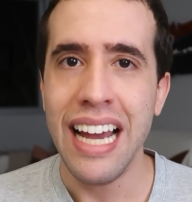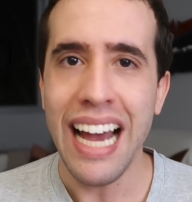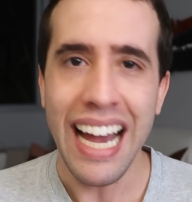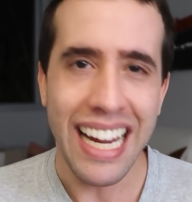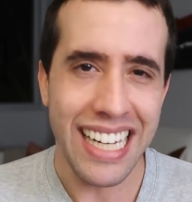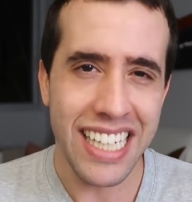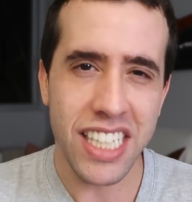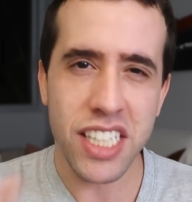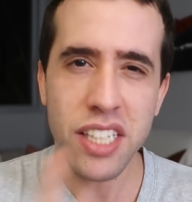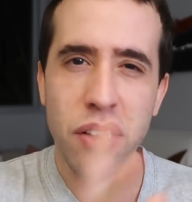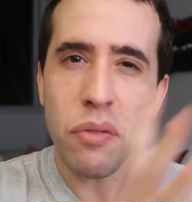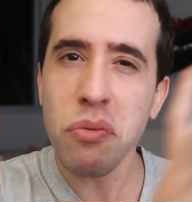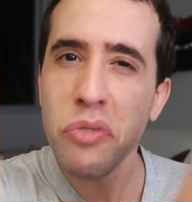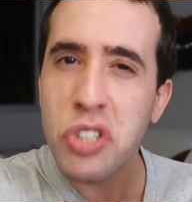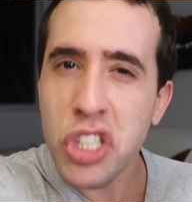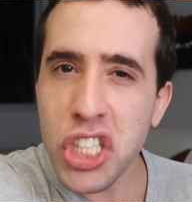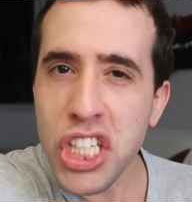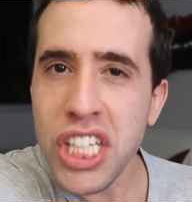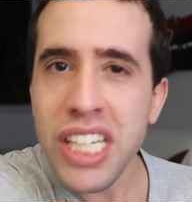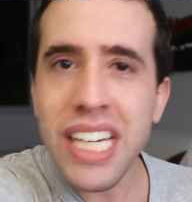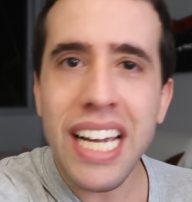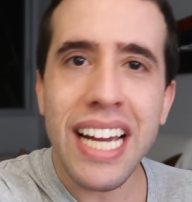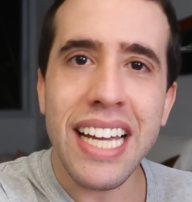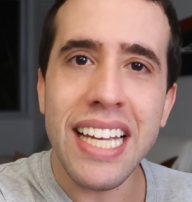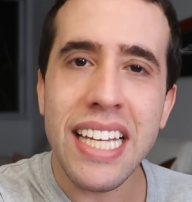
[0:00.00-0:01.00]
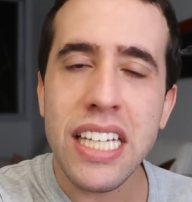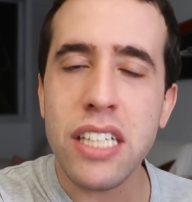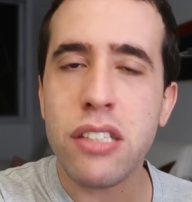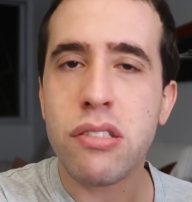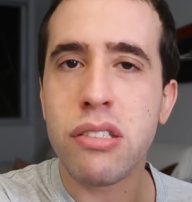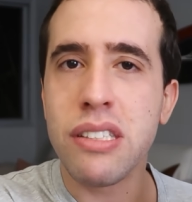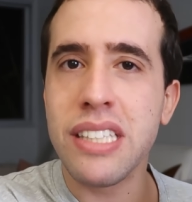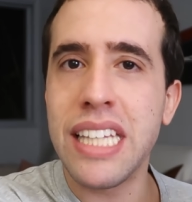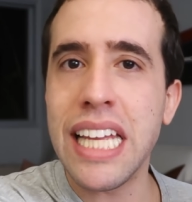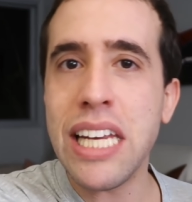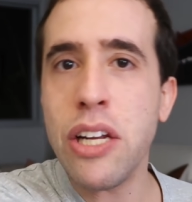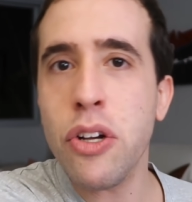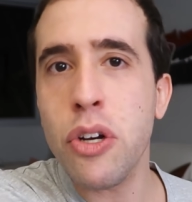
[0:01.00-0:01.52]
A gente não tinha
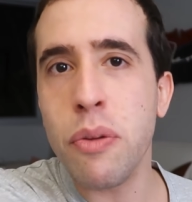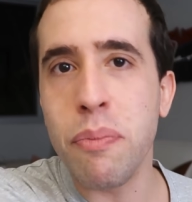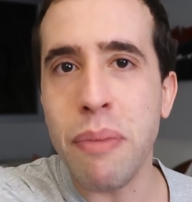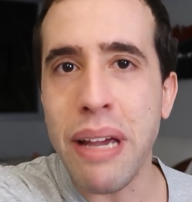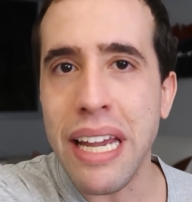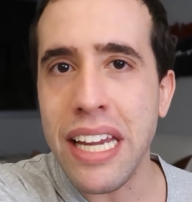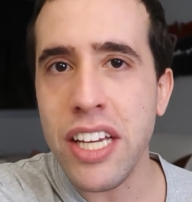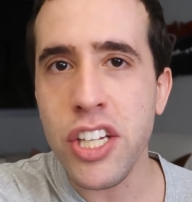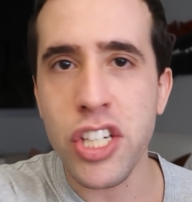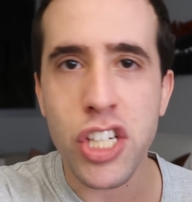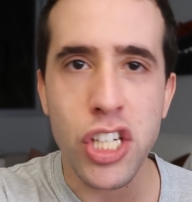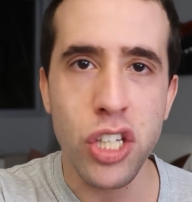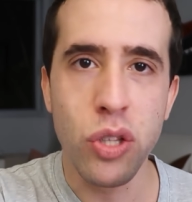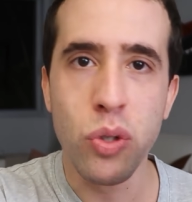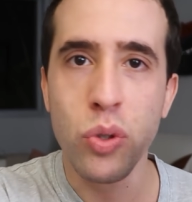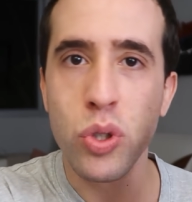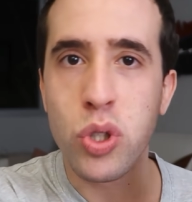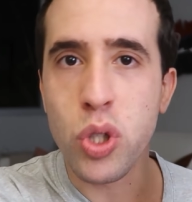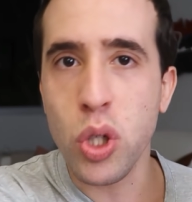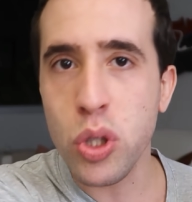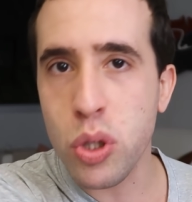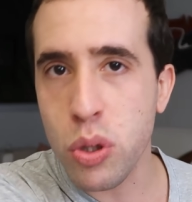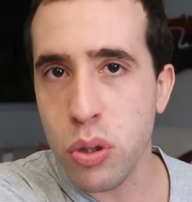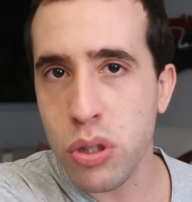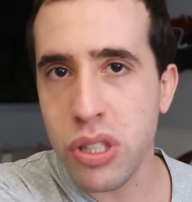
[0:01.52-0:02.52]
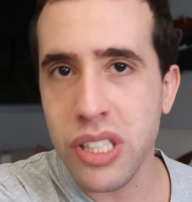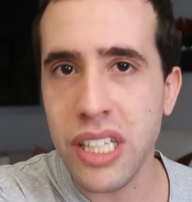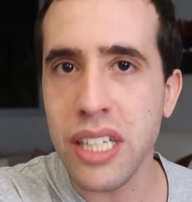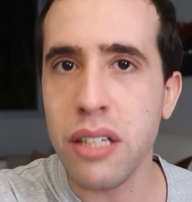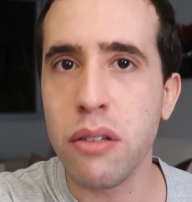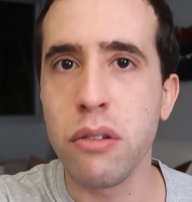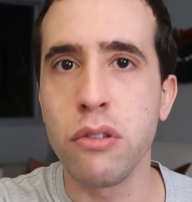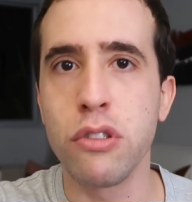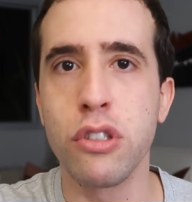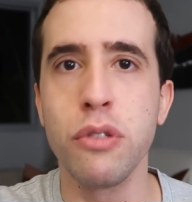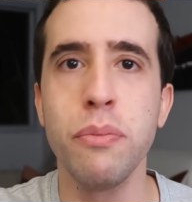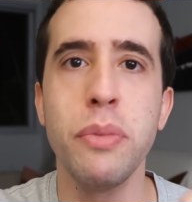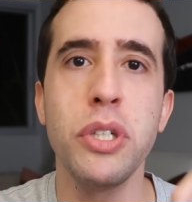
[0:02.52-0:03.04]
isso anteriormente nos outros
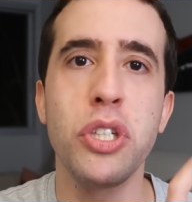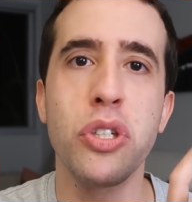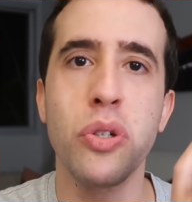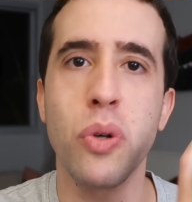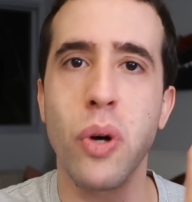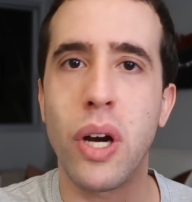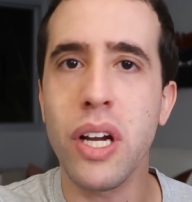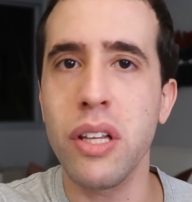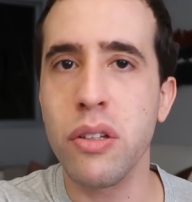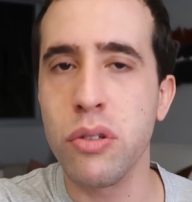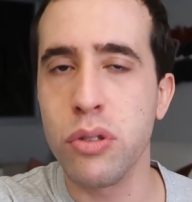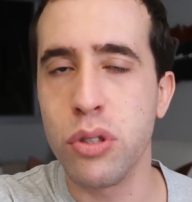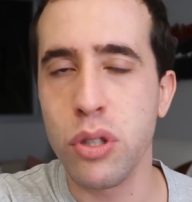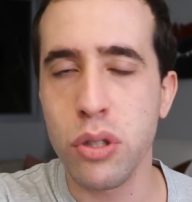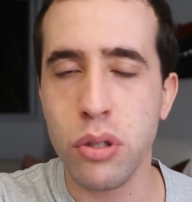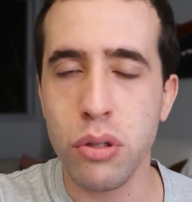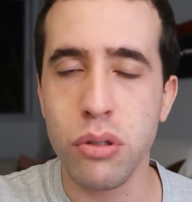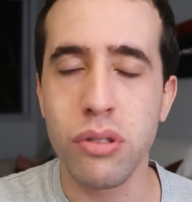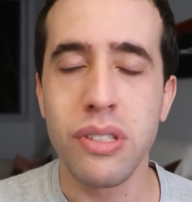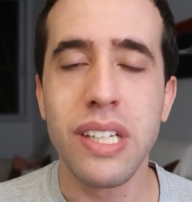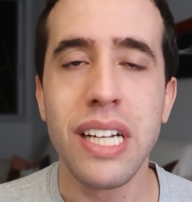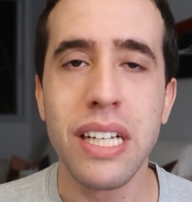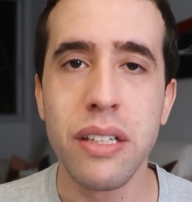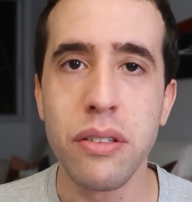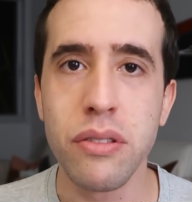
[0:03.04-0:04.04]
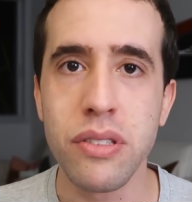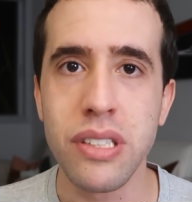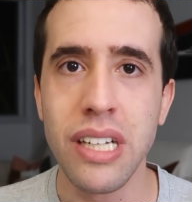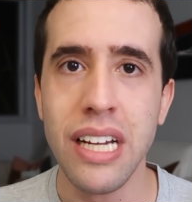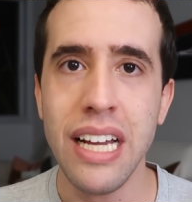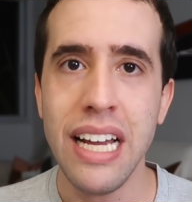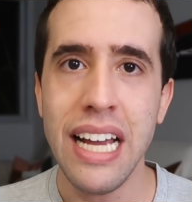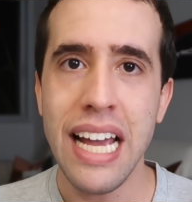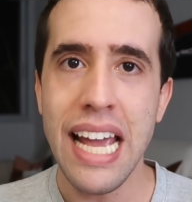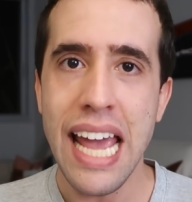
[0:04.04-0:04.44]
ciclos do Bitcoin, nos outros anos.